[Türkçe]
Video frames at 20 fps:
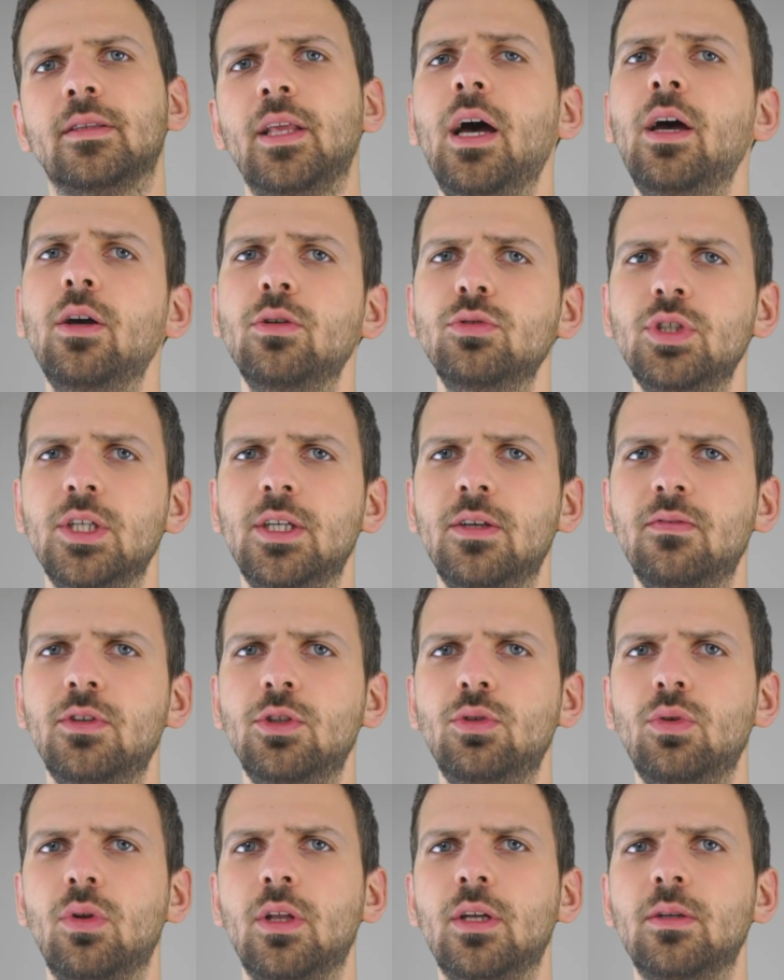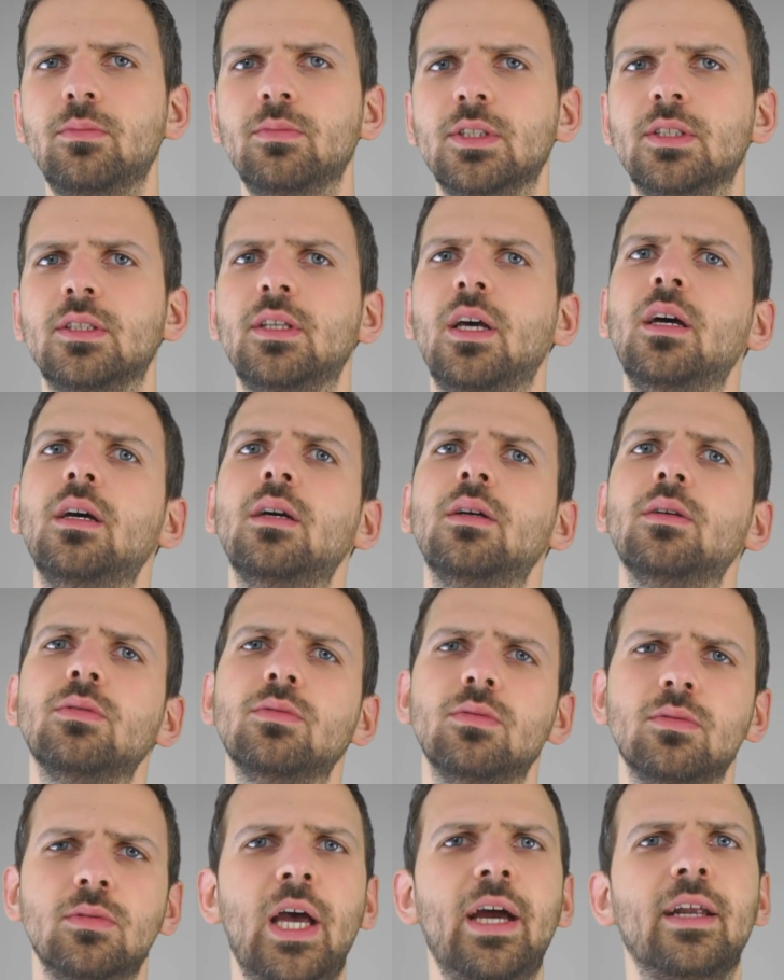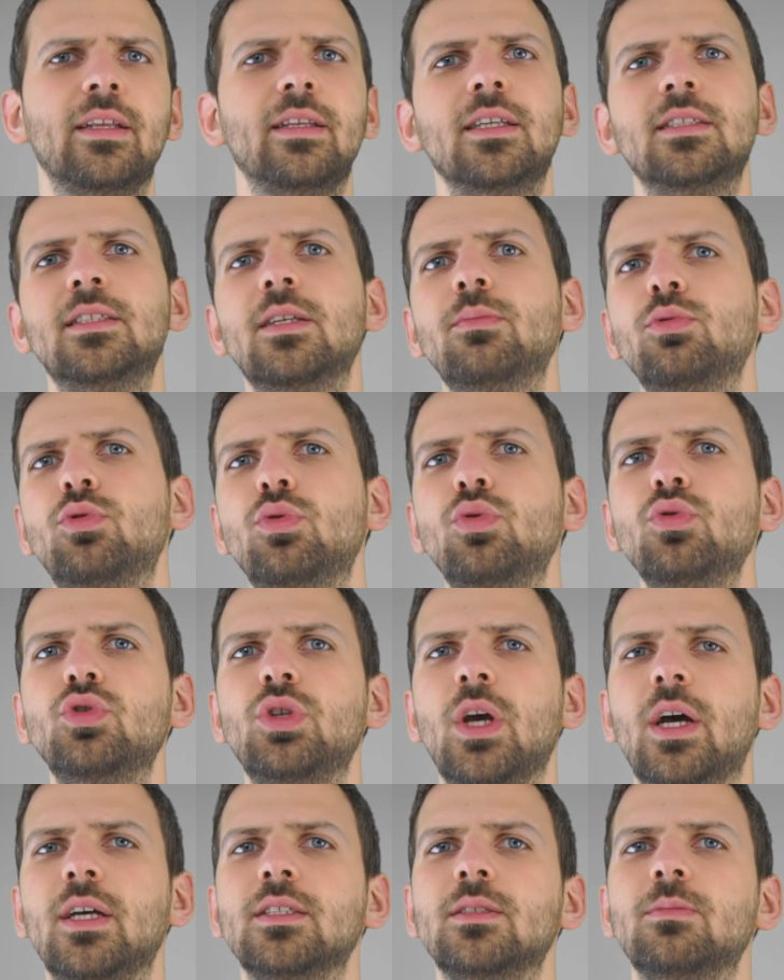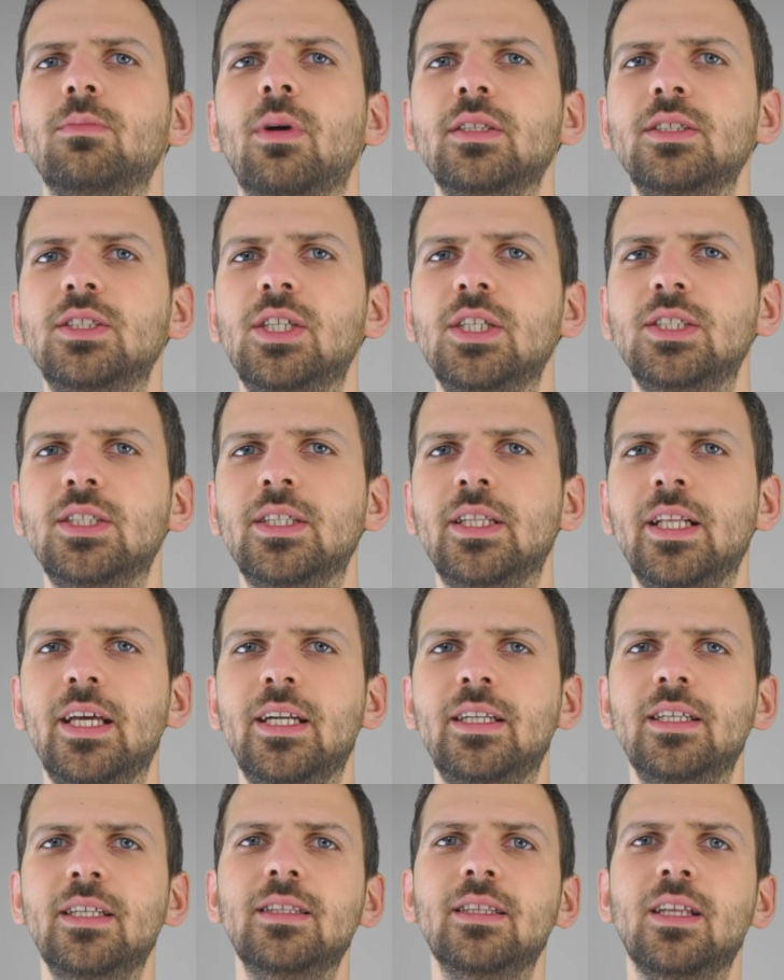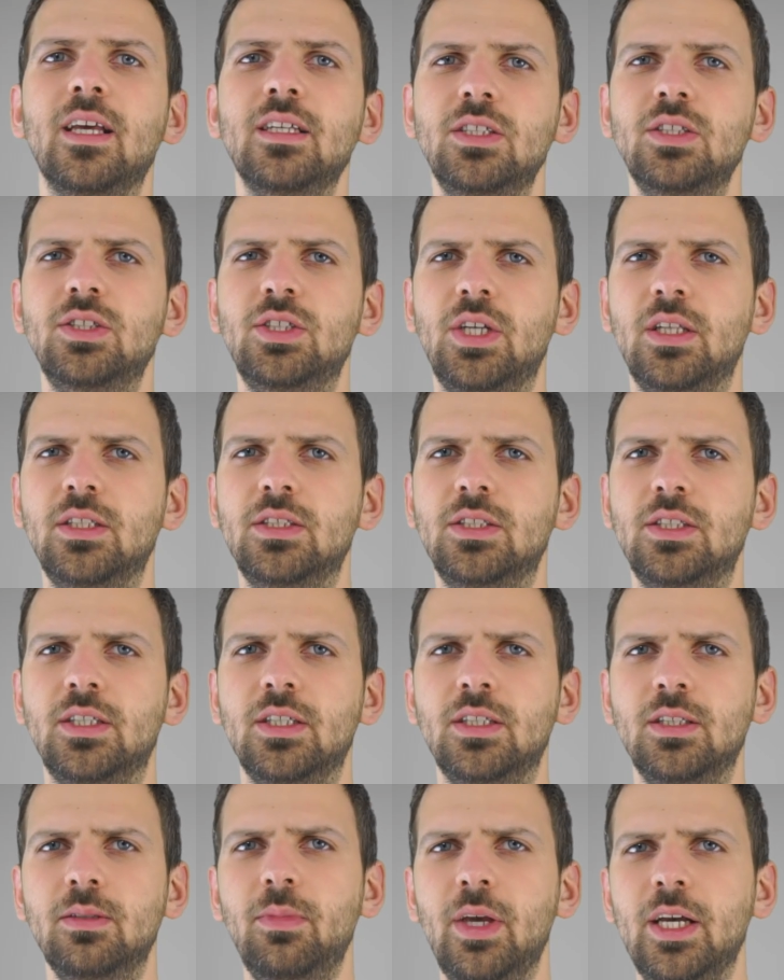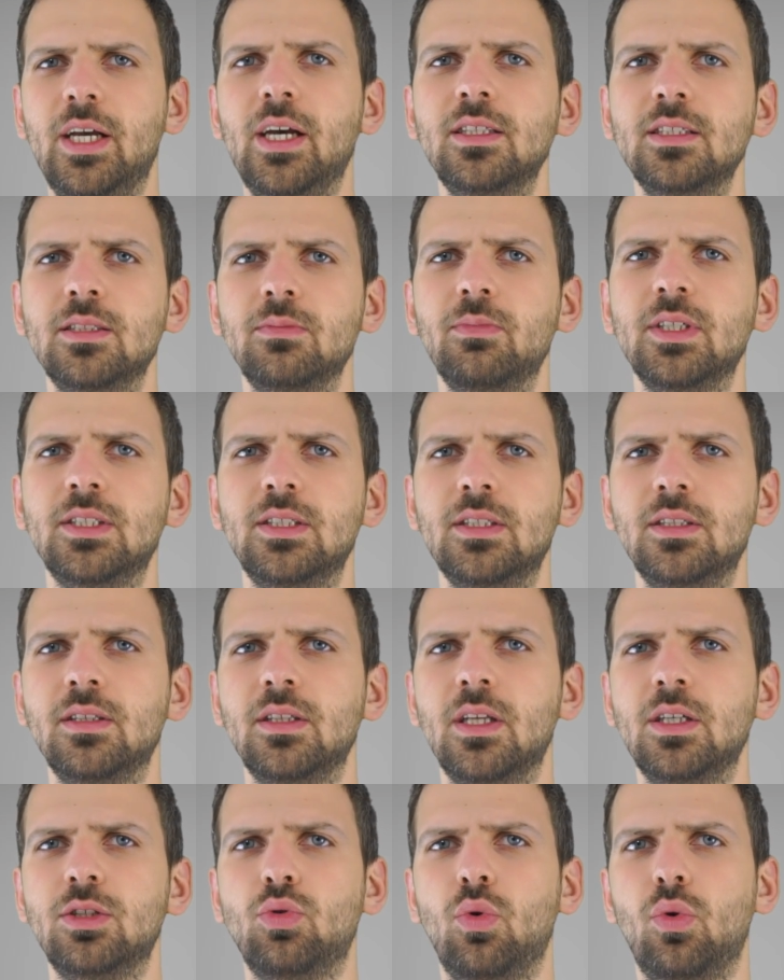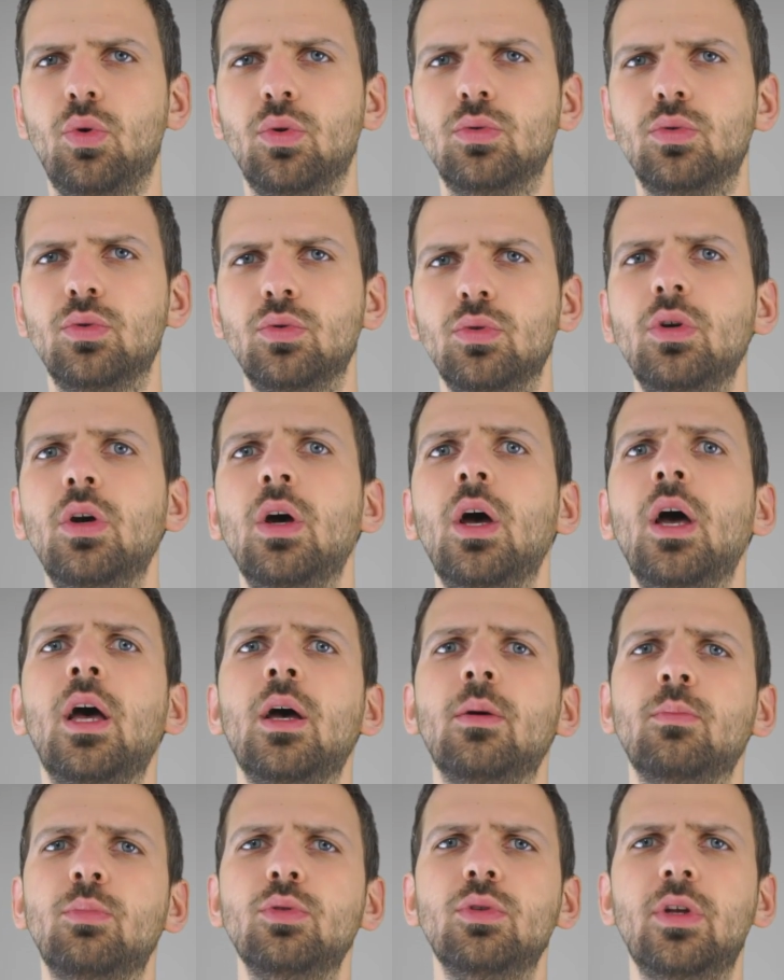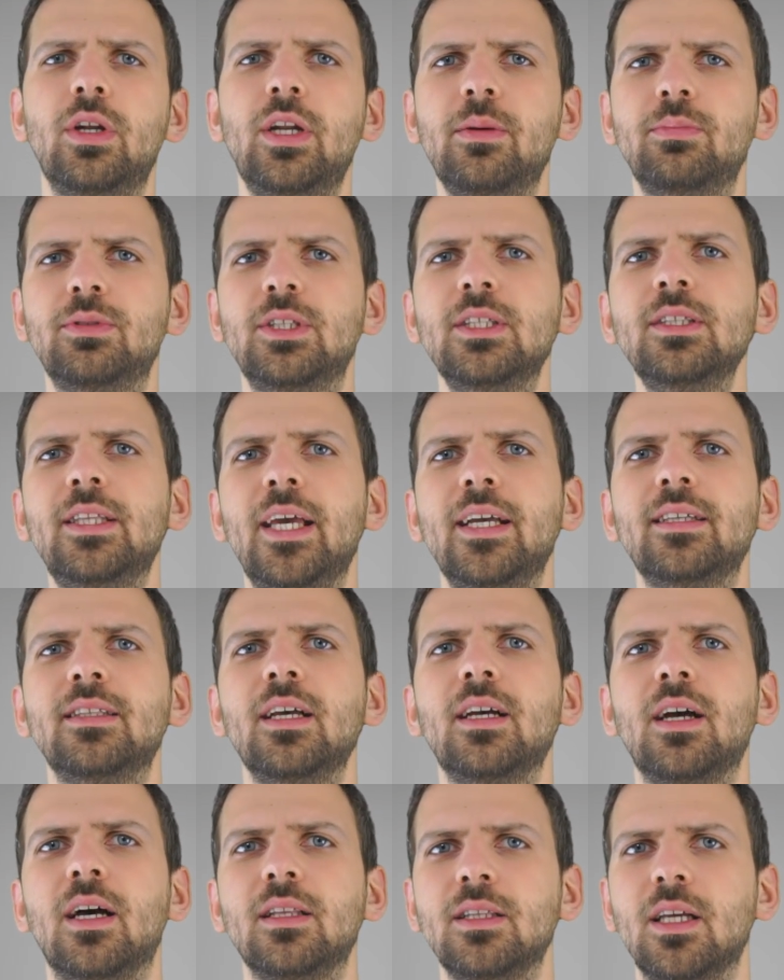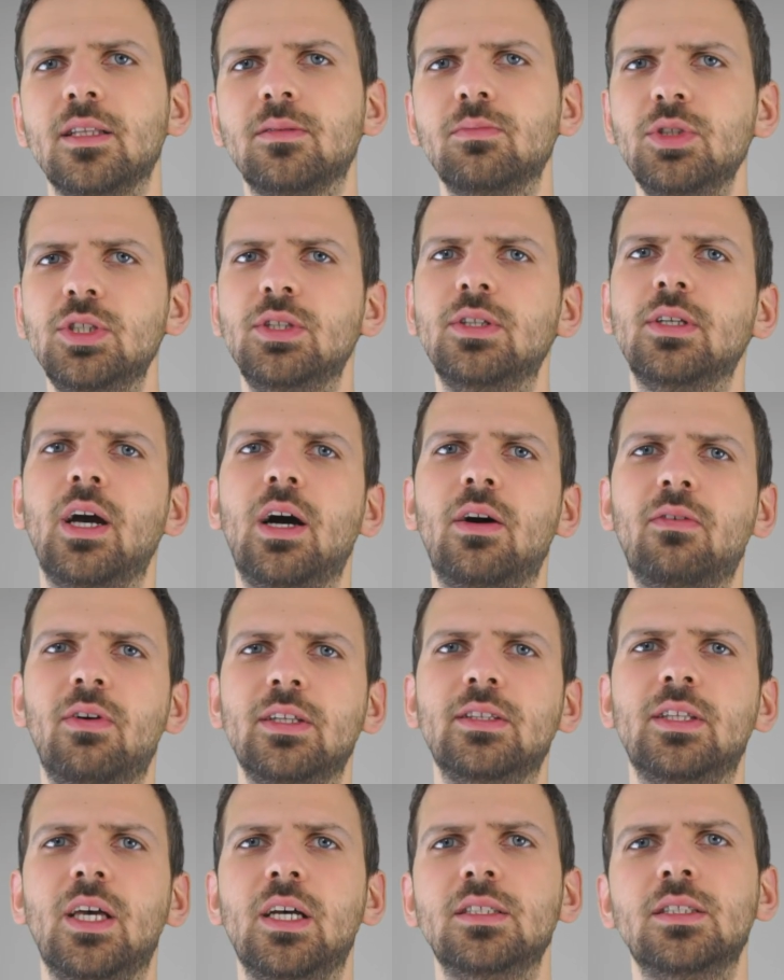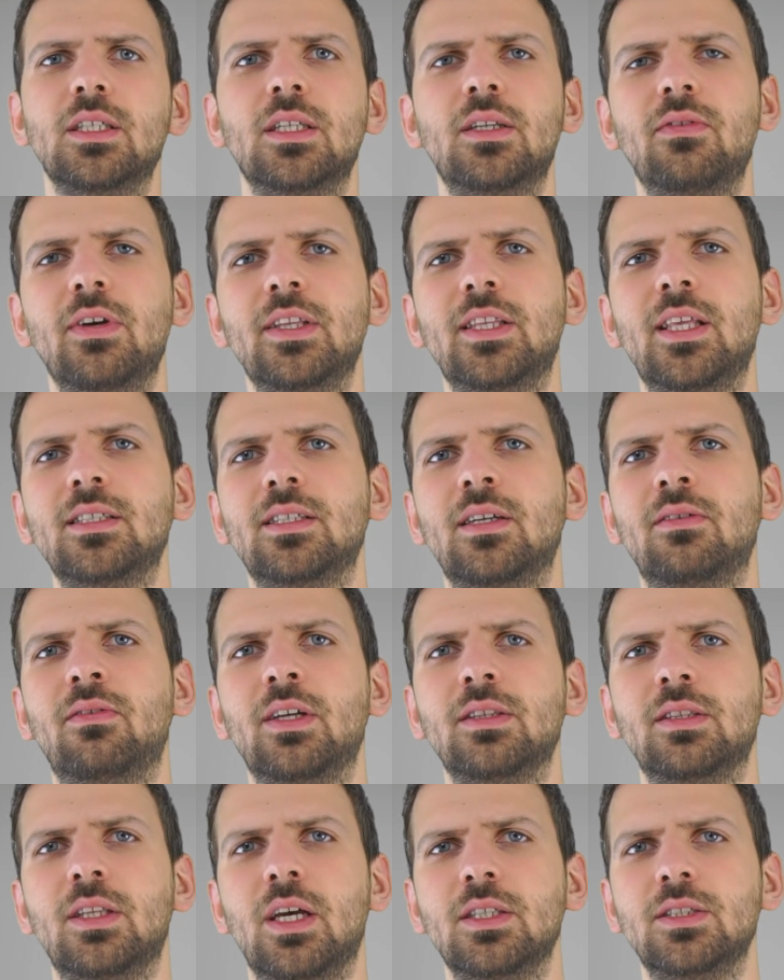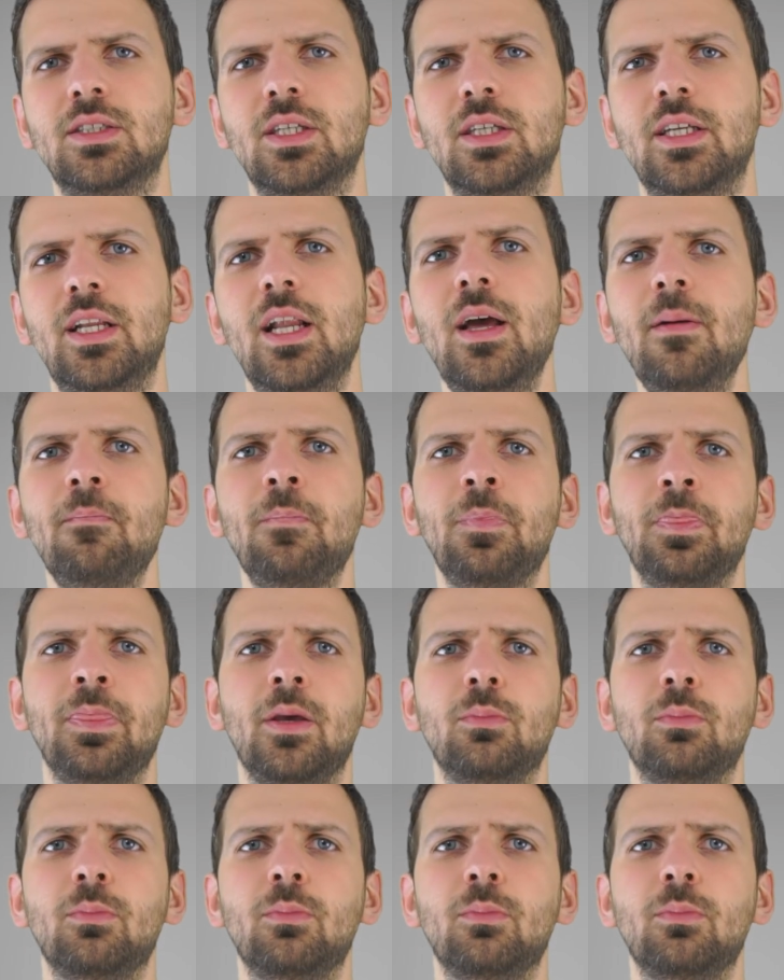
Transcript: Daha önceki videolarımızda neredeyse bütün şanzıman çeşitlerinin nasıl çalıştığını, mekanizmasının nasıl olduğunu bunların hepsini tek tek anlatmıştık avantajları ve dezavantajlarıyla.